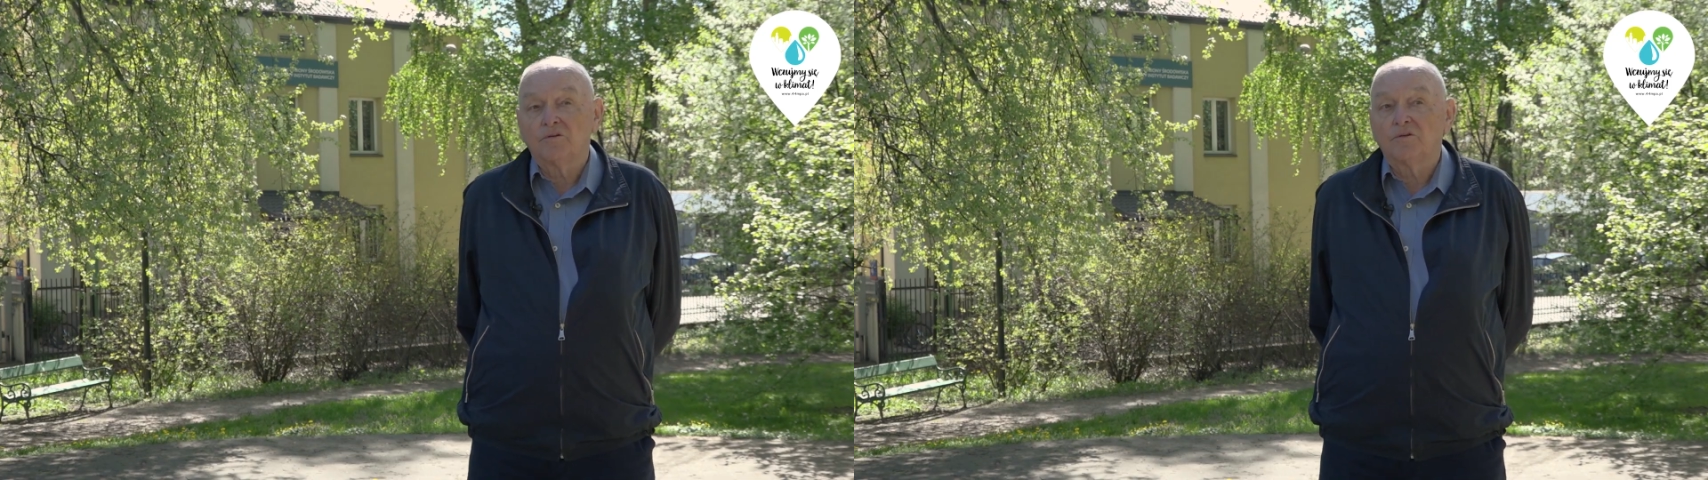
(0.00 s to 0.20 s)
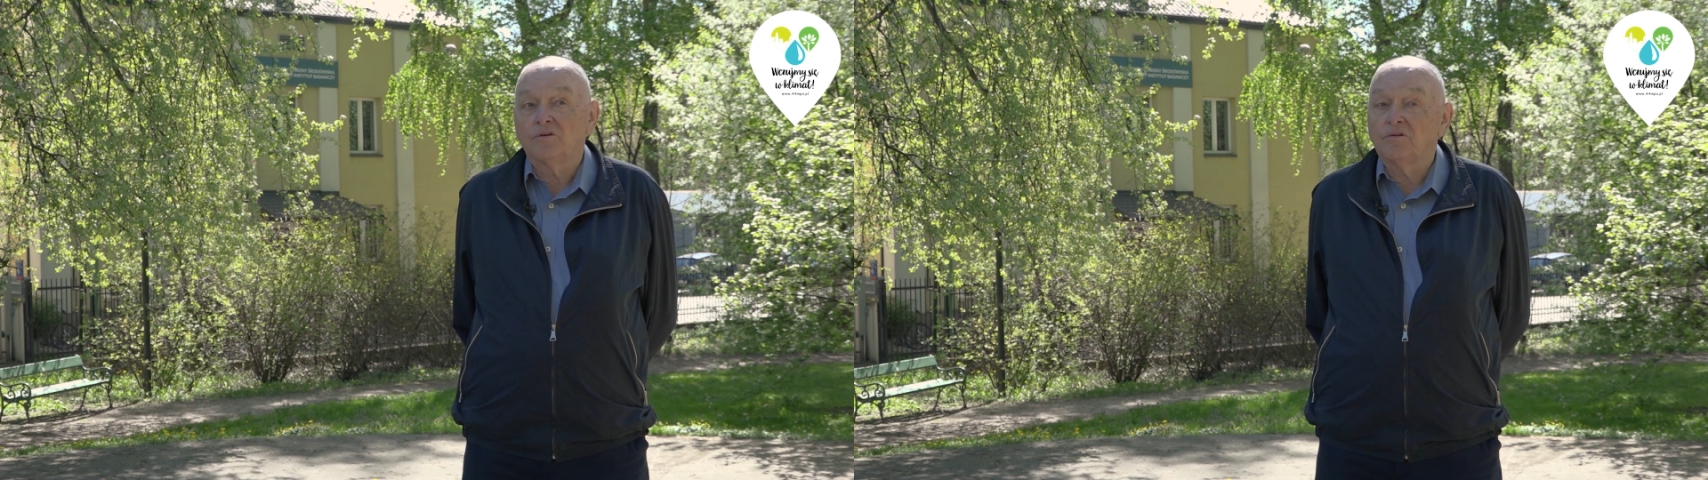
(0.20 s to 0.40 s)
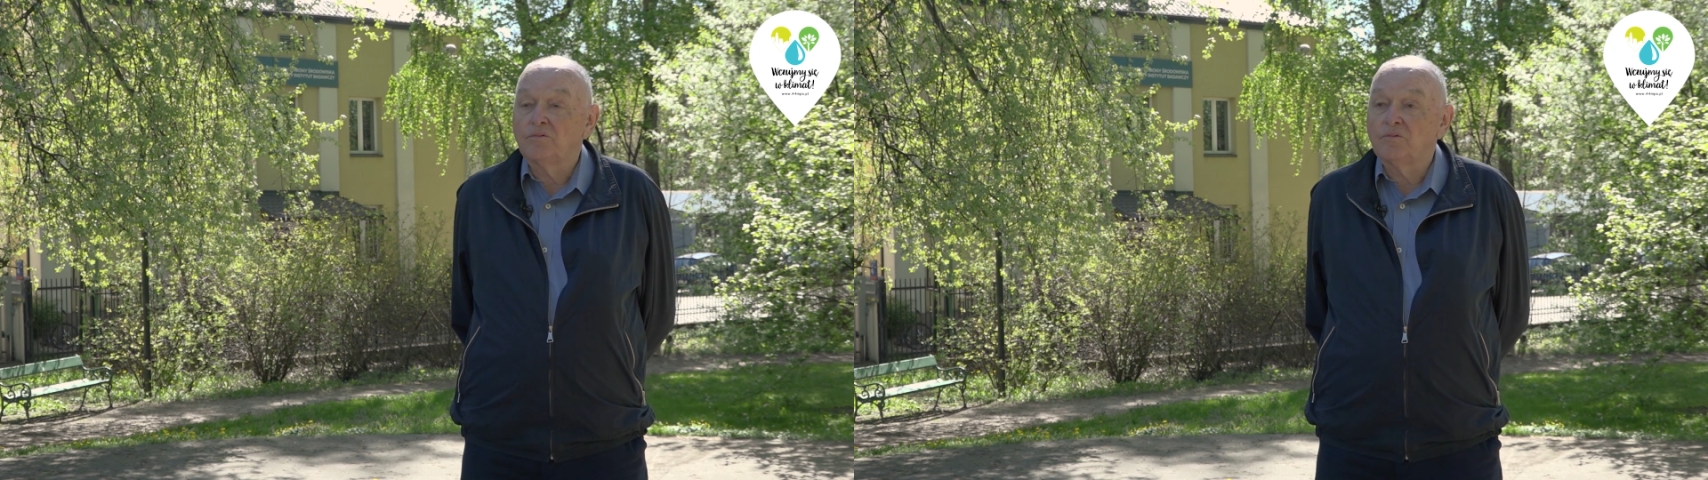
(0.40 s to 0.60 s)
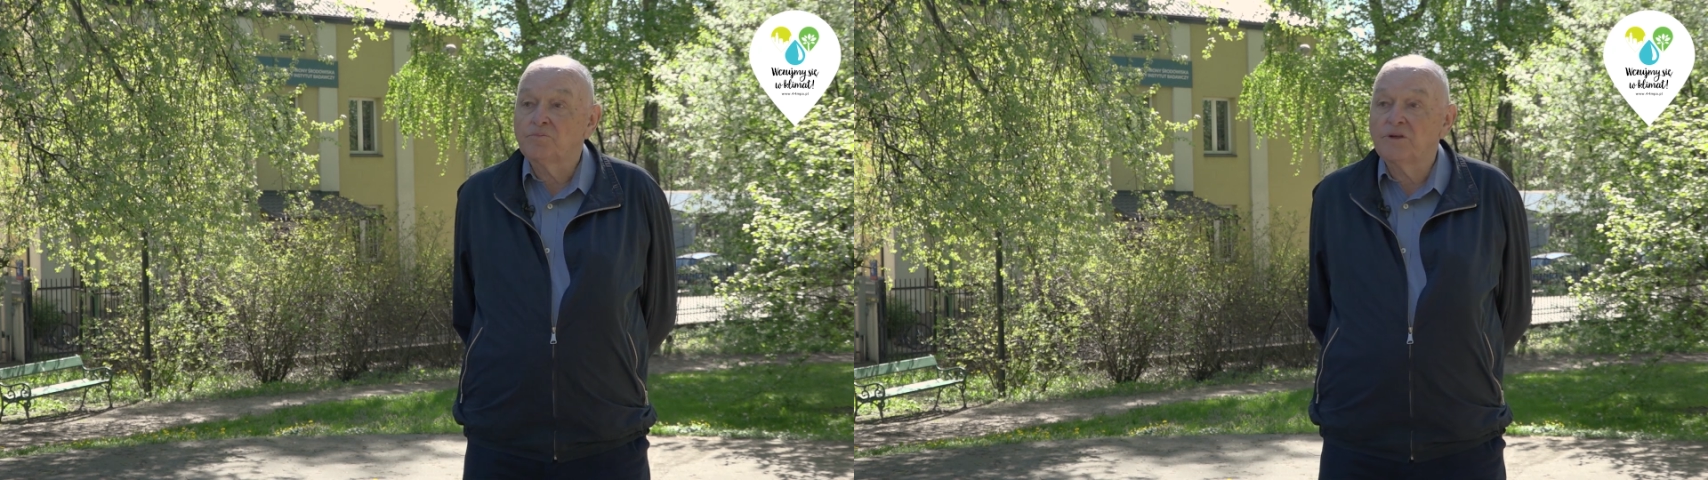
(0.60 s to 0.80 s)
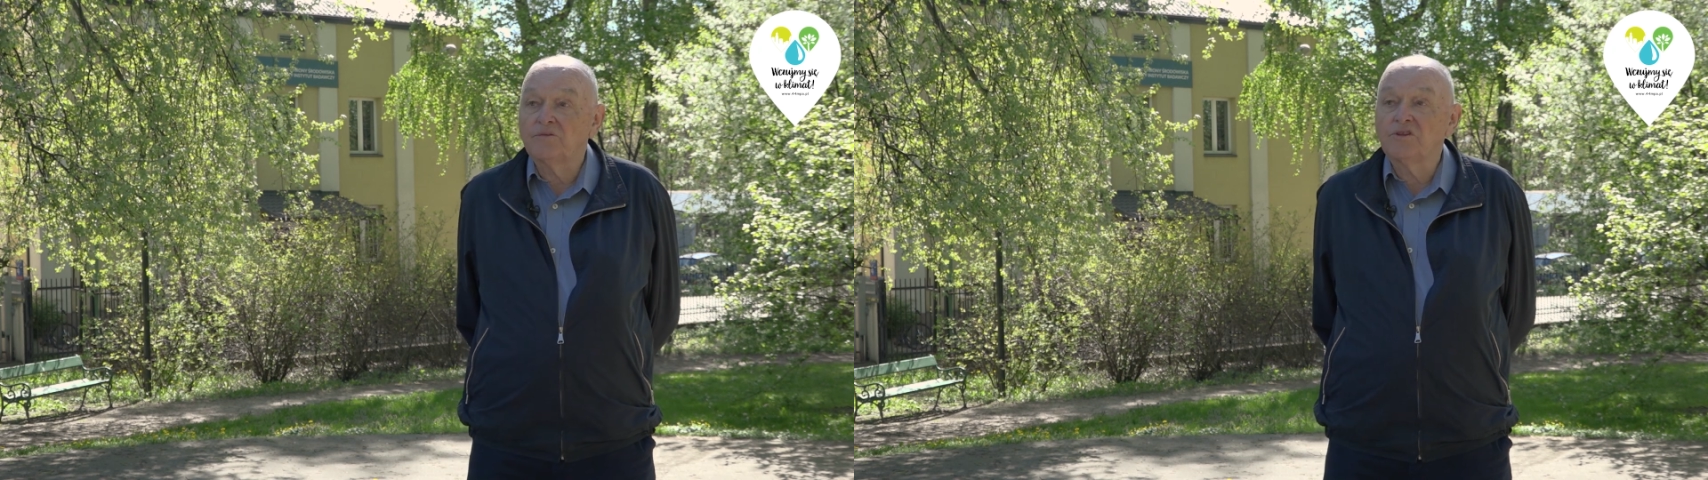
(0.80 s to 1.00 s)
yy,
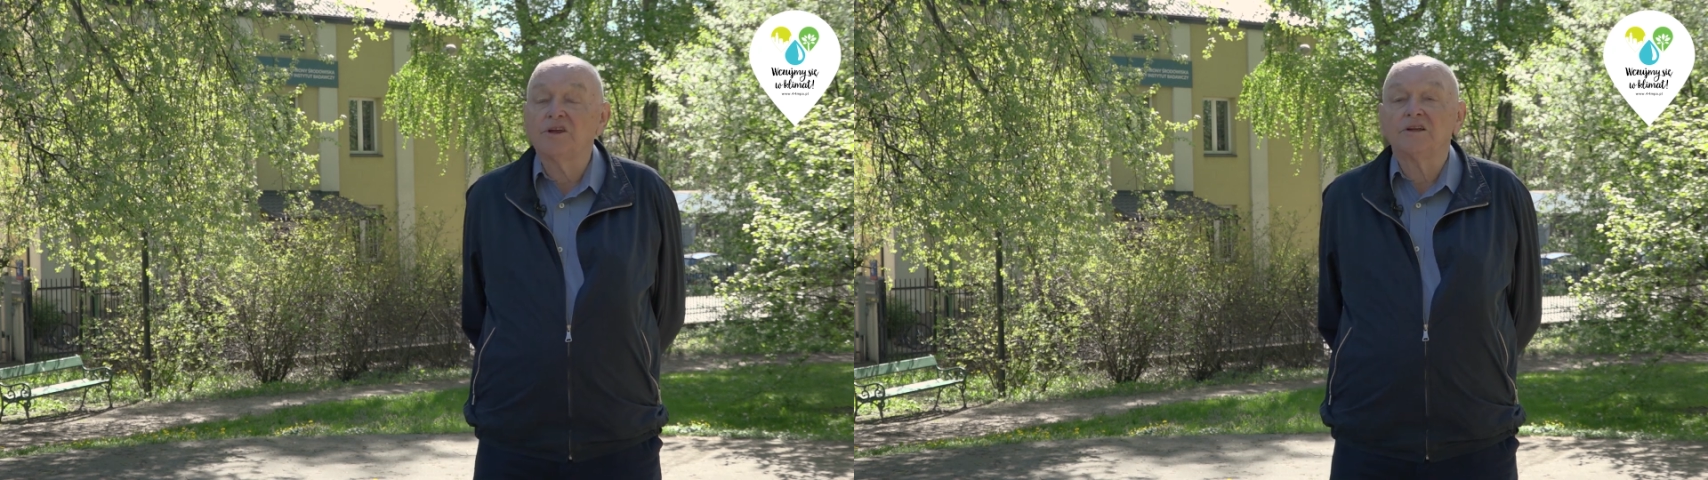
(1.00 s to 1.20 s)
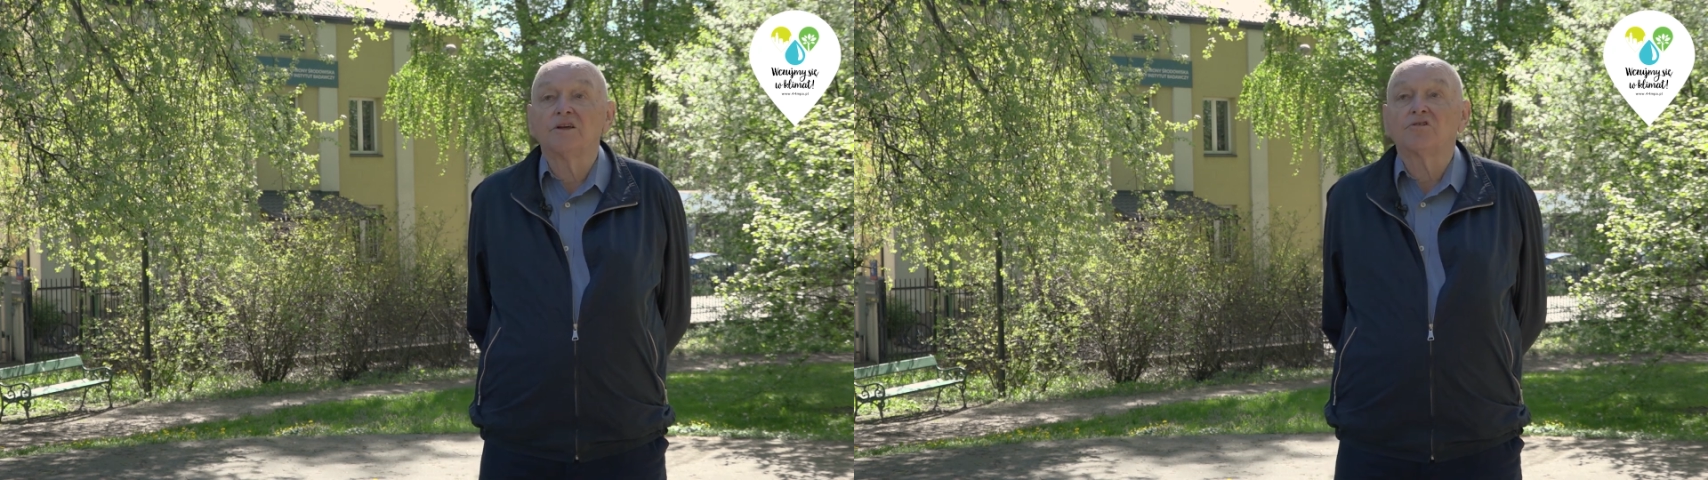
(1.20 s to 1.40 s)
przewidzenie,